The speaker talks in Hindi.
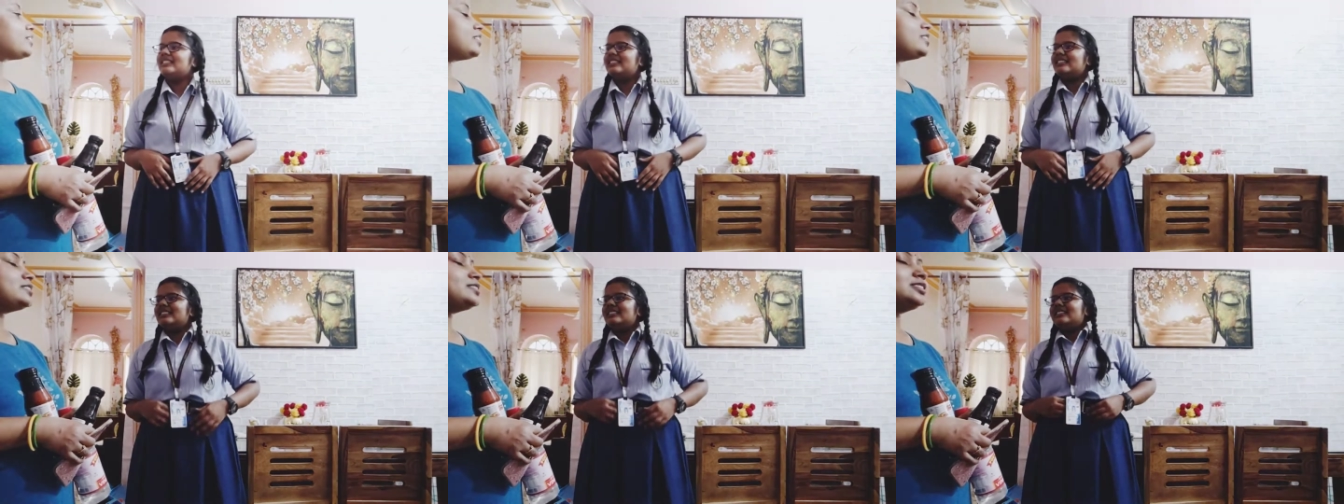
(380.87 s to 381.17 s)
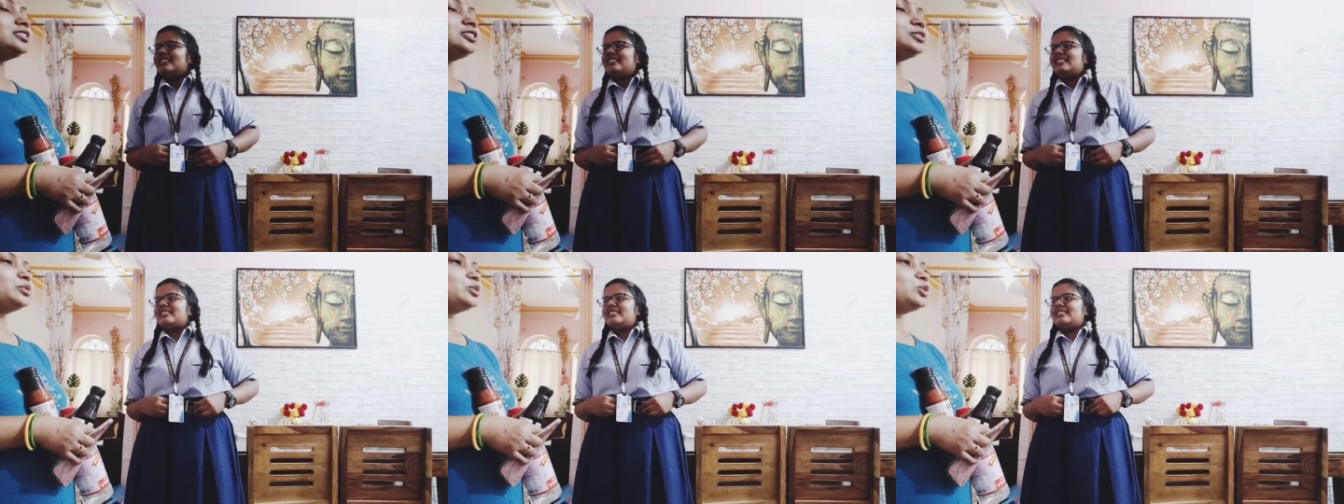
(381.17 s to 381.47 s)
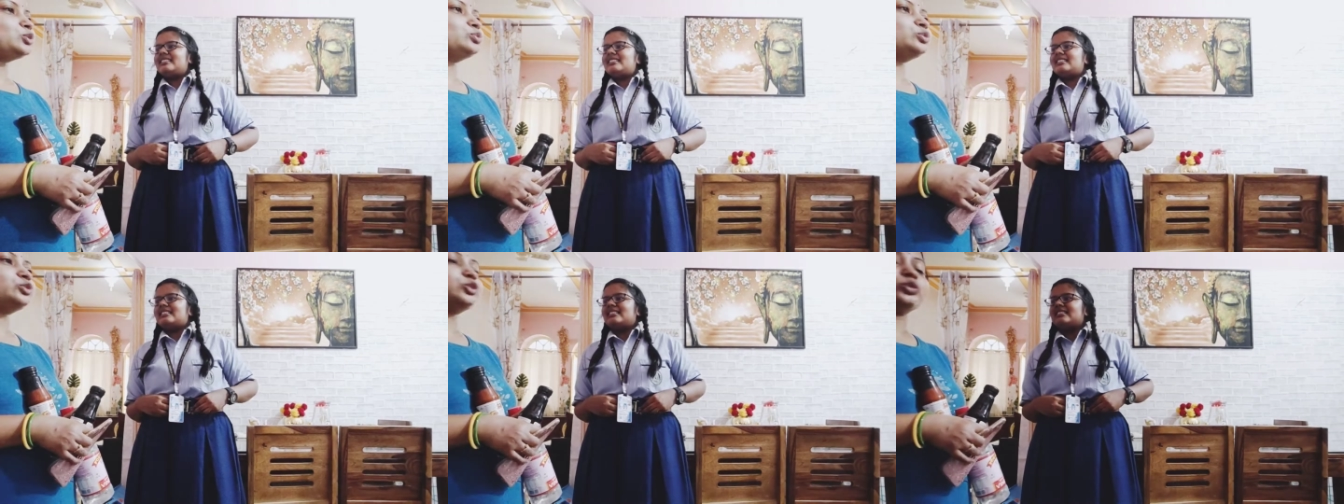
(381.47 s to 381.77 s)
किस चीज़ में
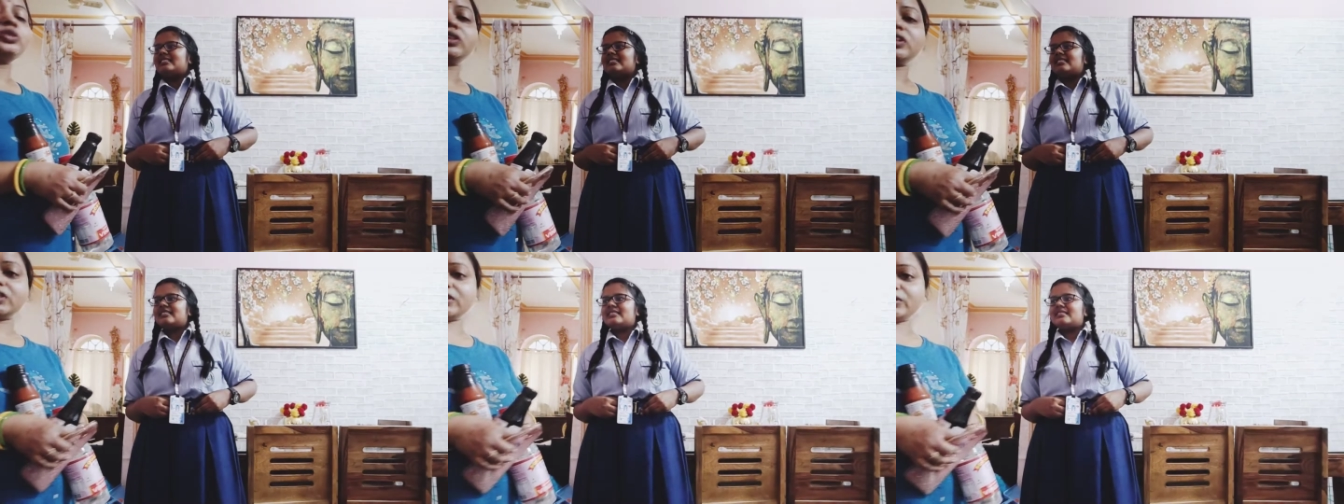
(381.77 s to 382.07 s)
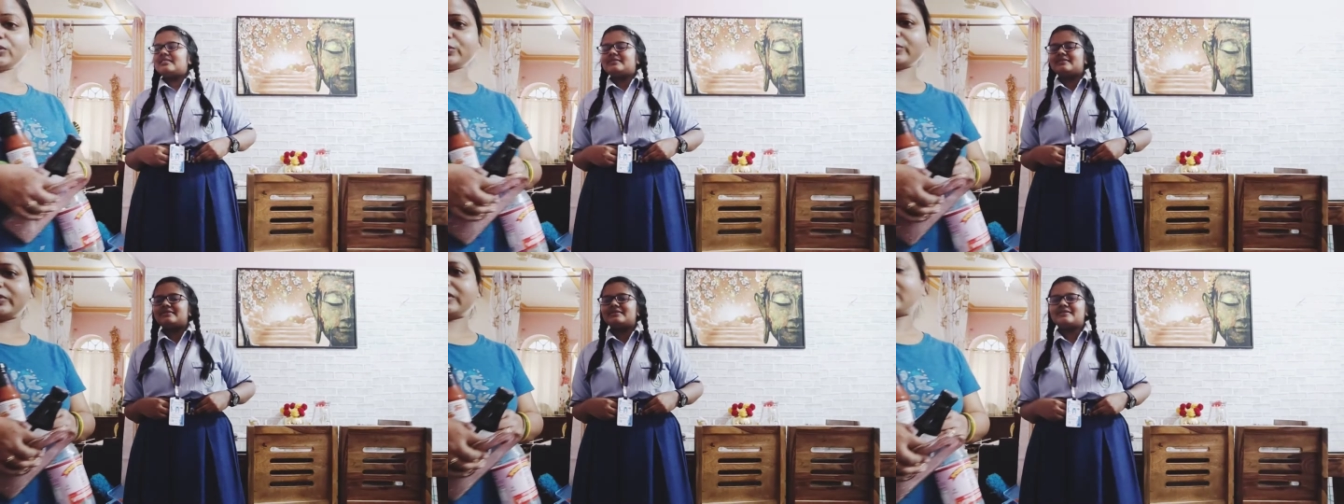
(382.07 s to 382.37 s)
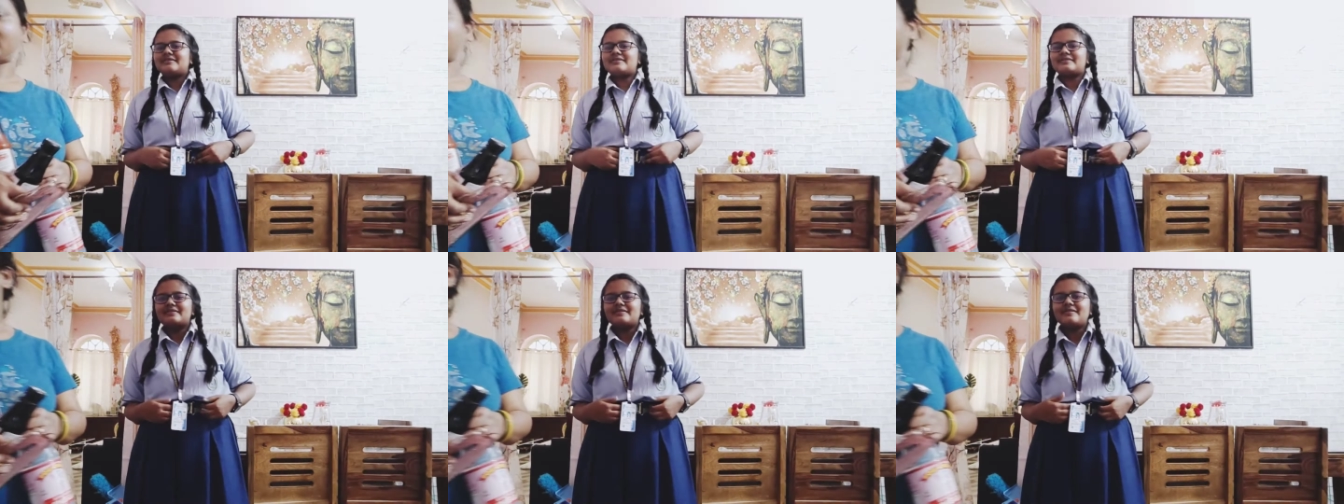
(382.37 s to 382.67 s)
तुम चुने ये
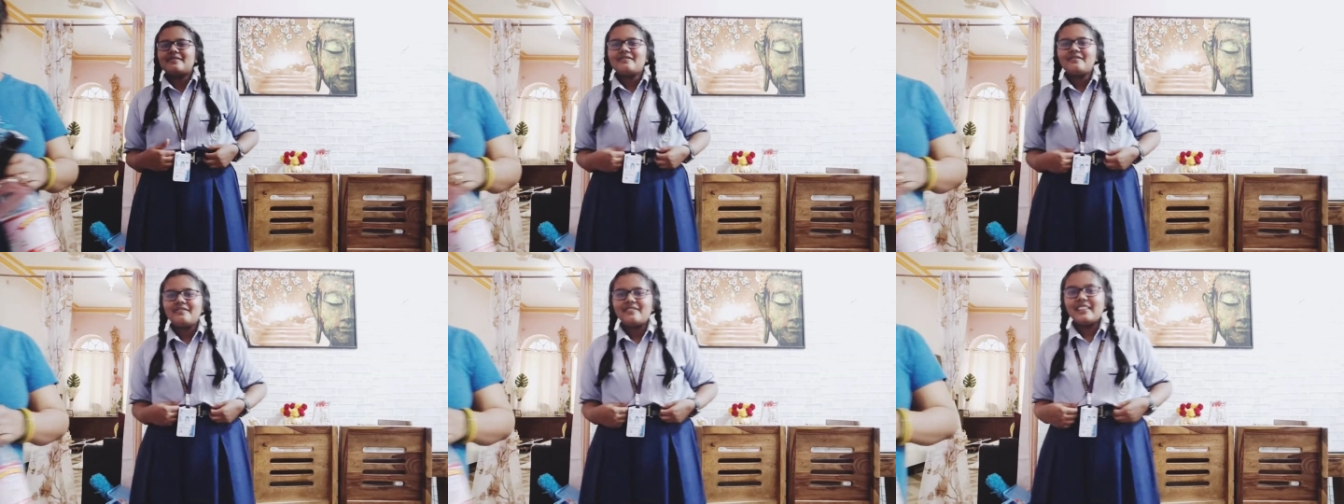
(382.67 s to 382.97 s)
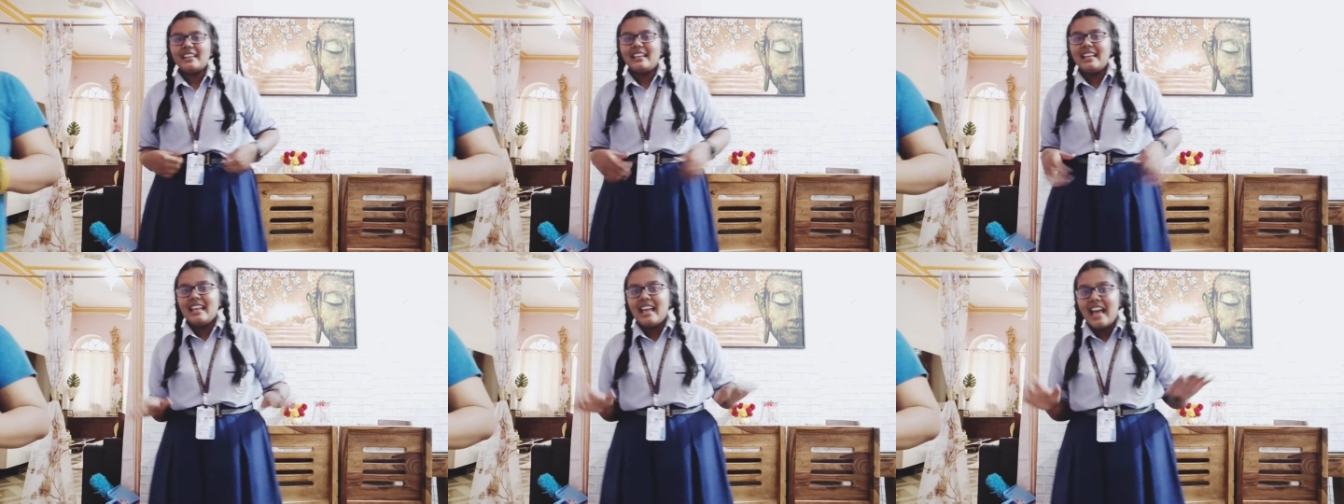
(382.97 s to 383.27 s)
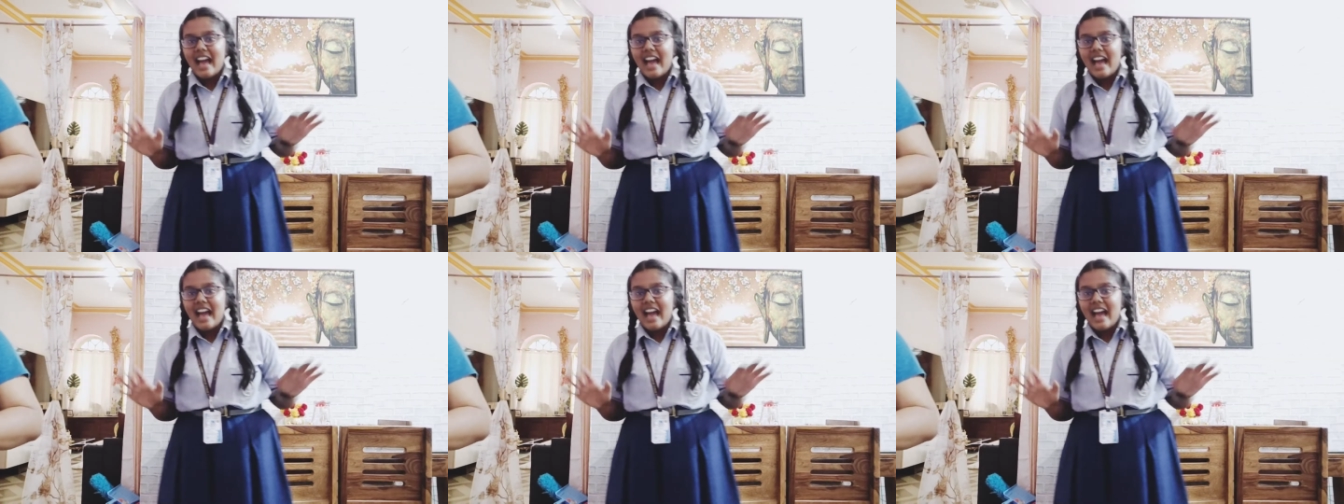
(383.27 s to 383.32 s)
बताओ